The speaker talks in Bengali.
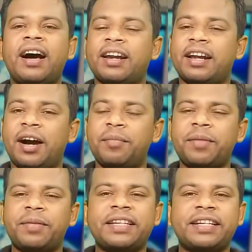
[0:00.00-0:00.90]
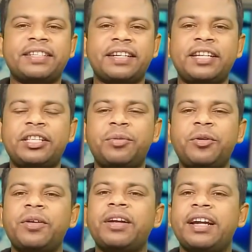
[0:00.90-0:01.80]
আর আমি আপনাদেরকে জানিয়ে দিব
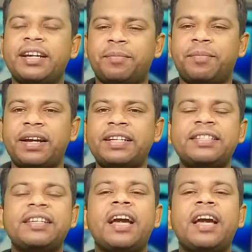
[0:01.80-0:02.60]
এটার প্রাইস